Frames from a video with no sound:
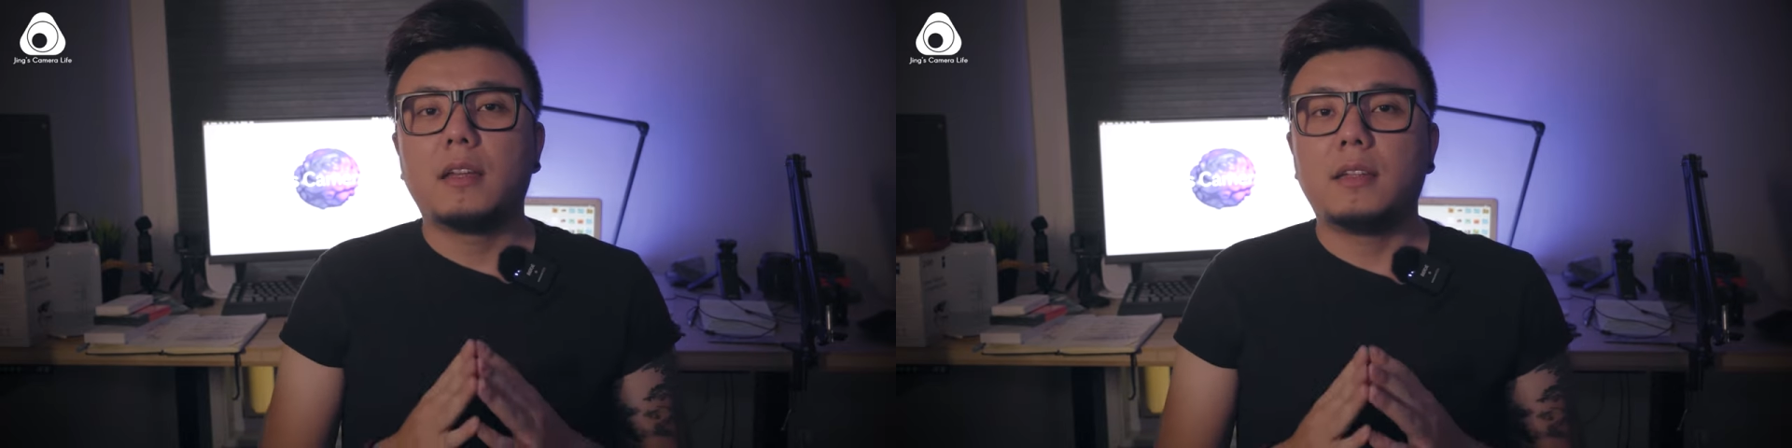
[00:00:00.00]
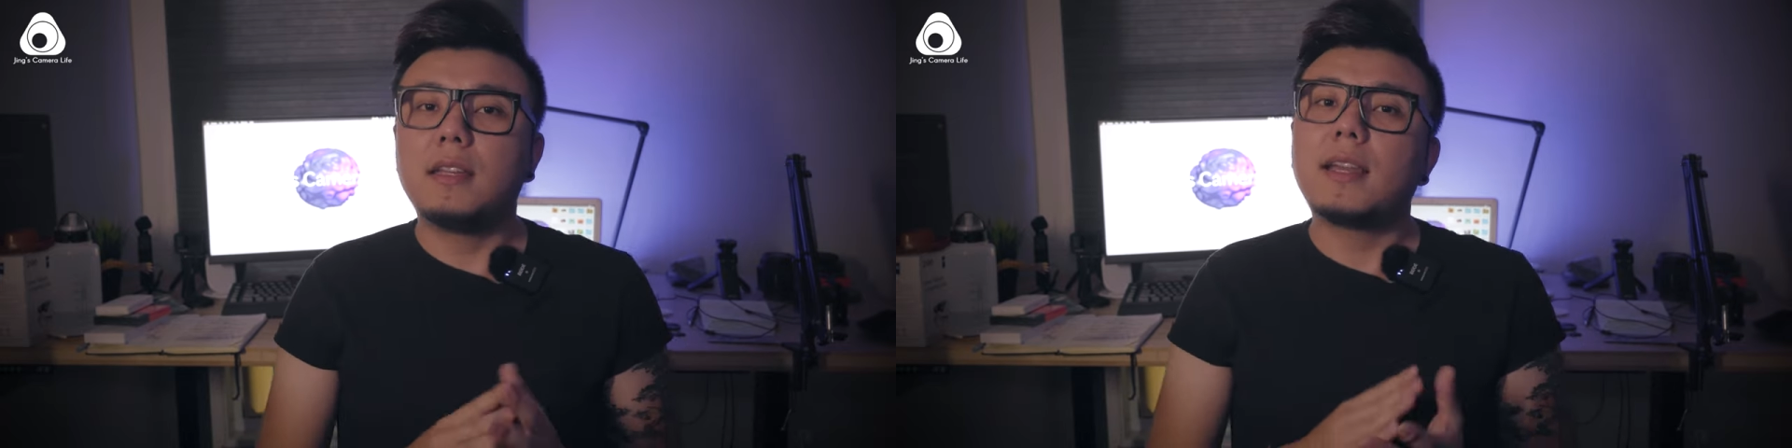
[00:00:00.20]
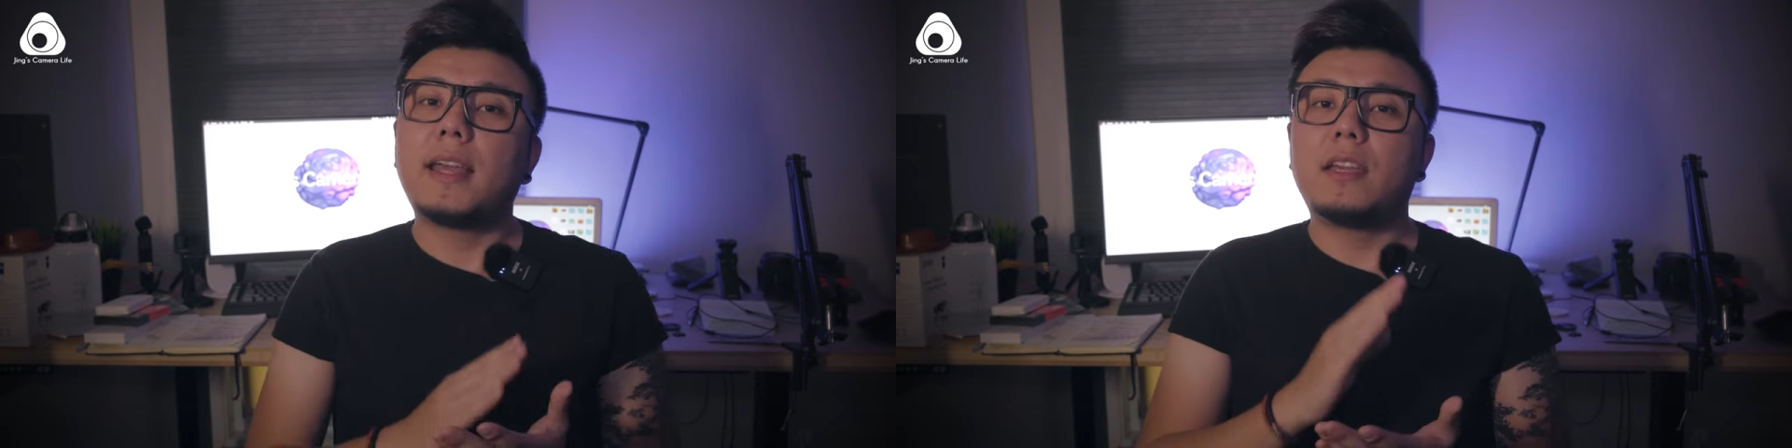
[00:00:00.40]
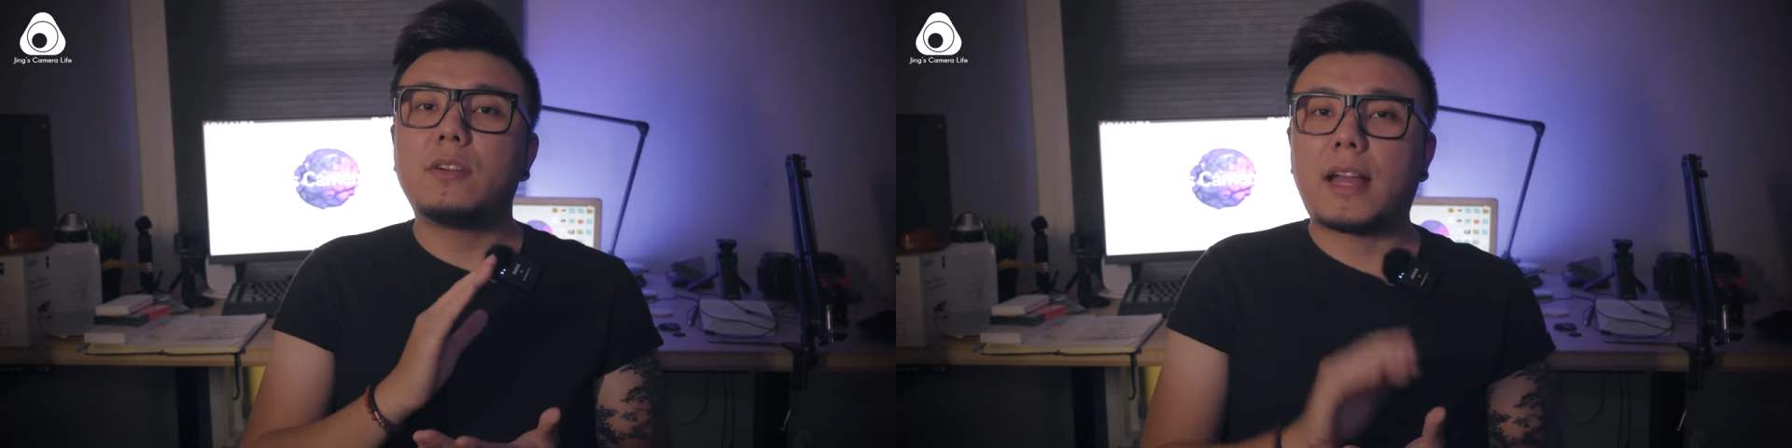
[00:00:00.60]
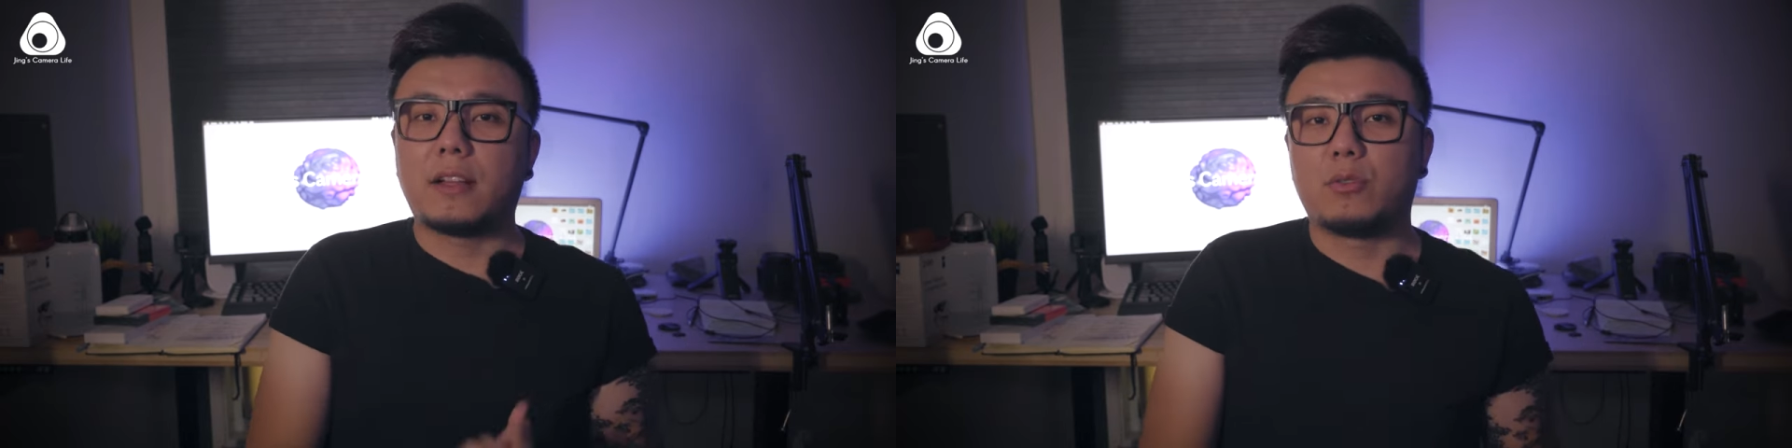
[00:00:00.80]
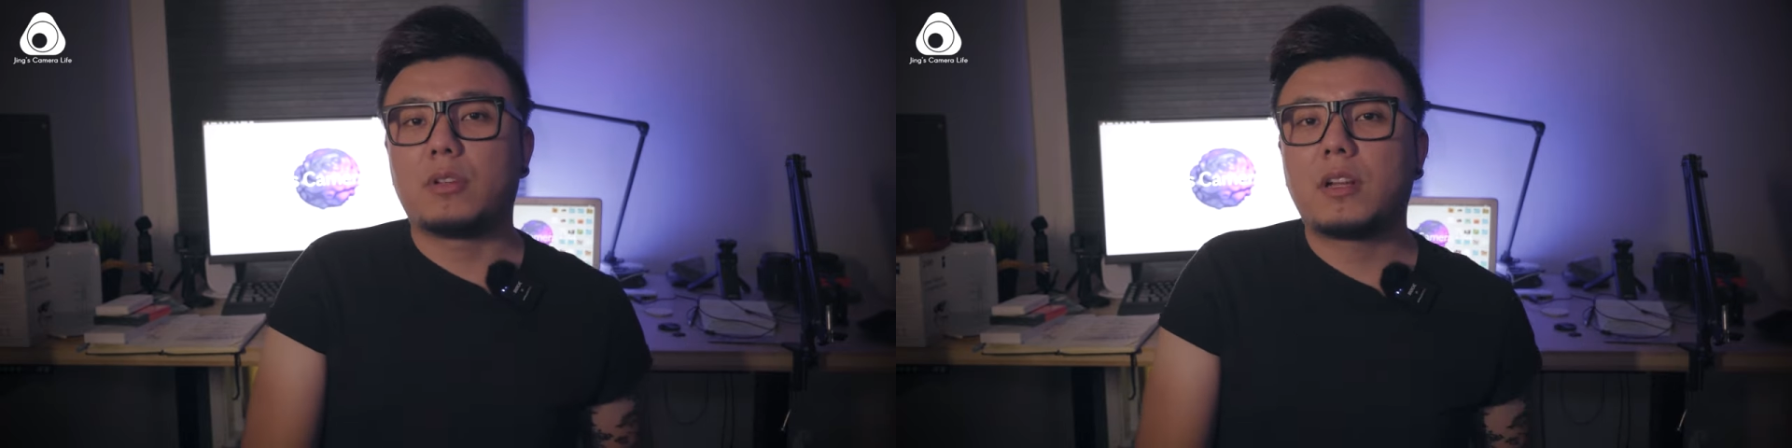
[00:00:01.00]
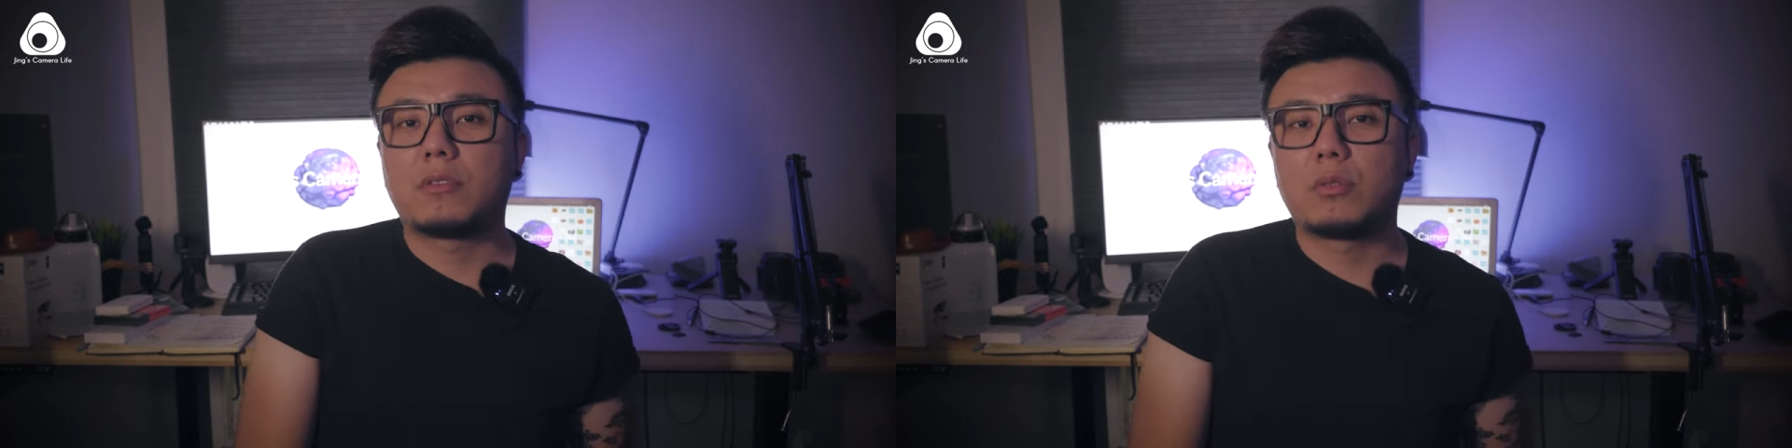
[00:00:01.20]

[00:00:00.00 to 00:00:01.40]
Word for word: 你应该也有感觉到，